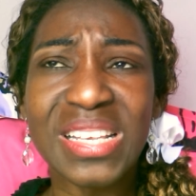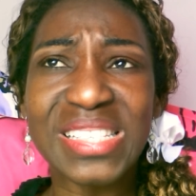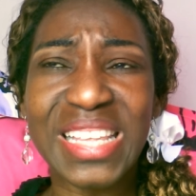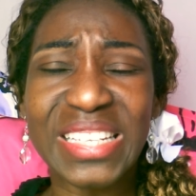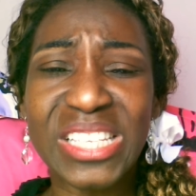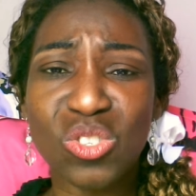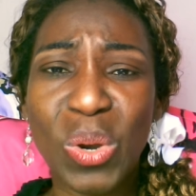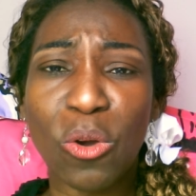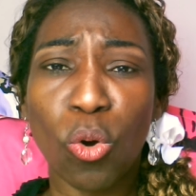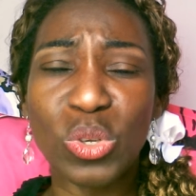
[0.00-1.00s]
c'est-à-dire ce sont
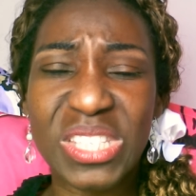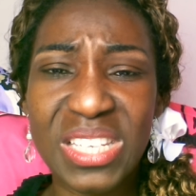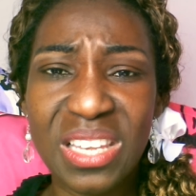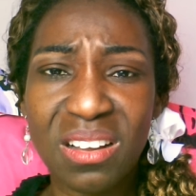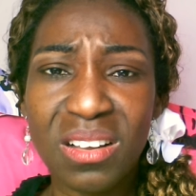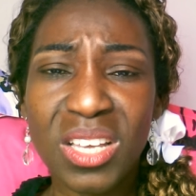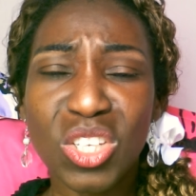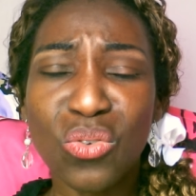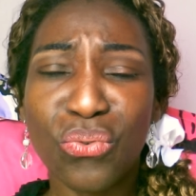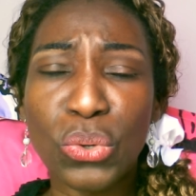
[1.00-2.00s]
les continents
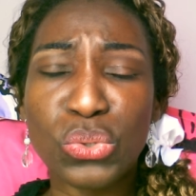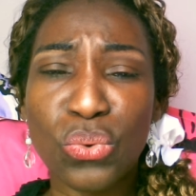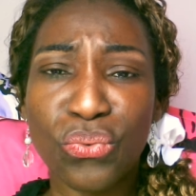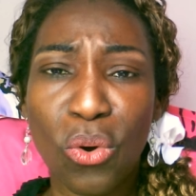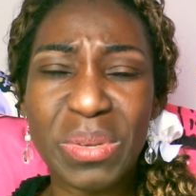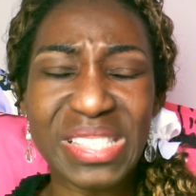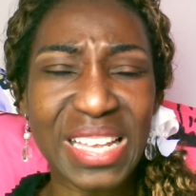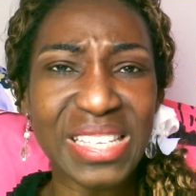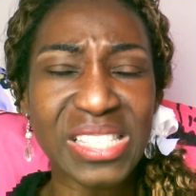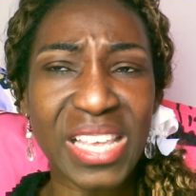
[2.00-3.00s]
qui vont se former,
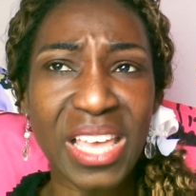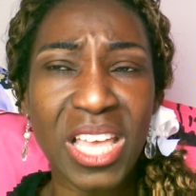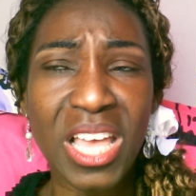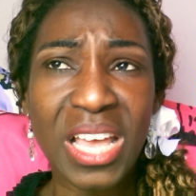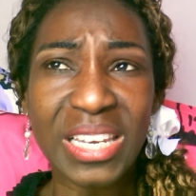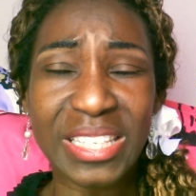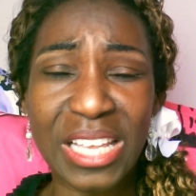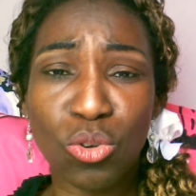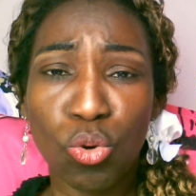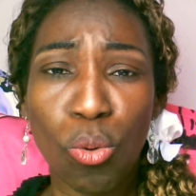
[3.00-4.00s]
c'est-à-dire c'est
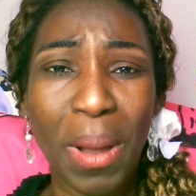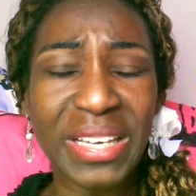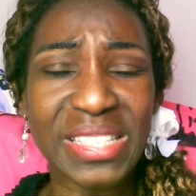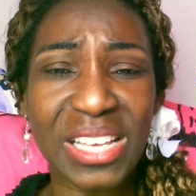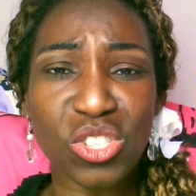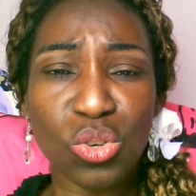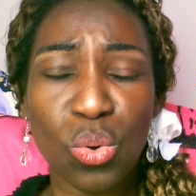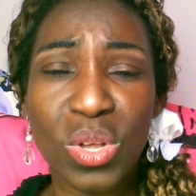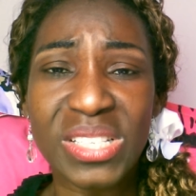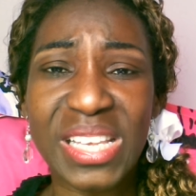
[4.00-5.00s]
cette
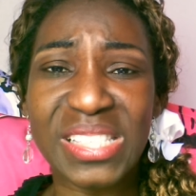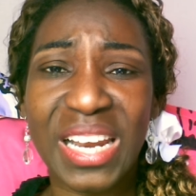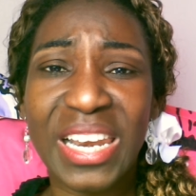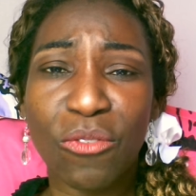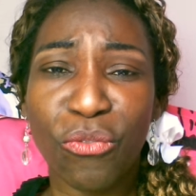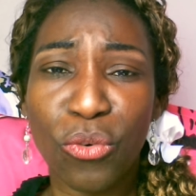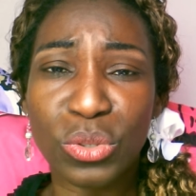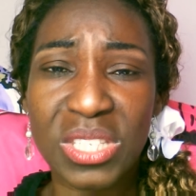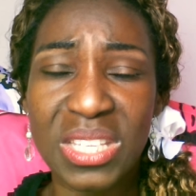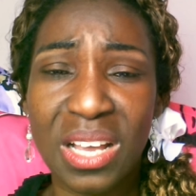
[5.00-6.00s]
globalisation, ce sera les
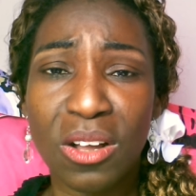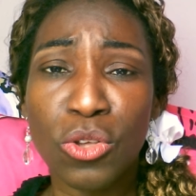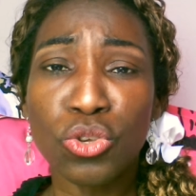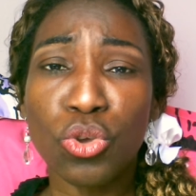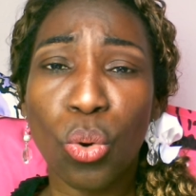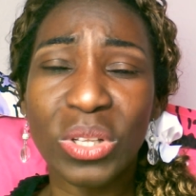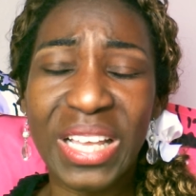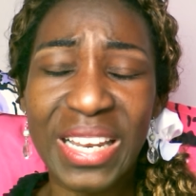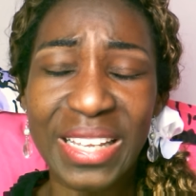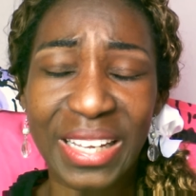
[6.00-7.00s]
continents qui auront
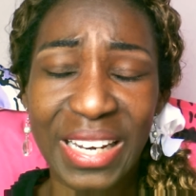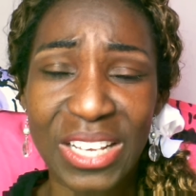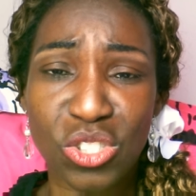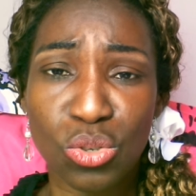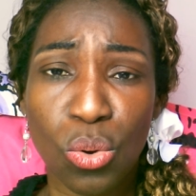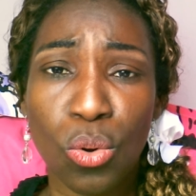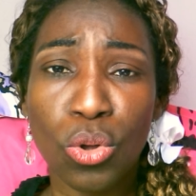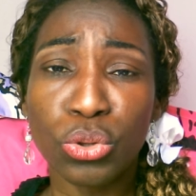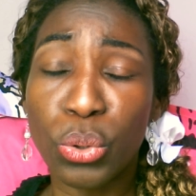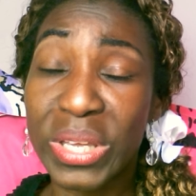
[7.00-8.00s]
des relations
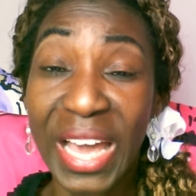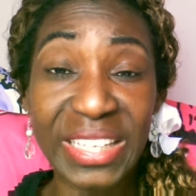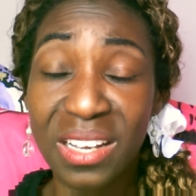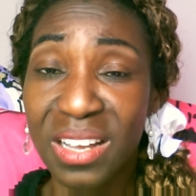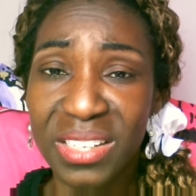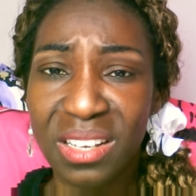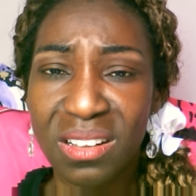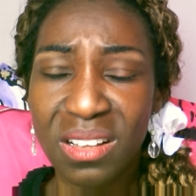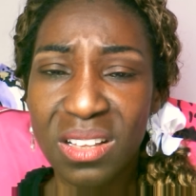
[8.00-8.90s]
de gagnant-gagnant.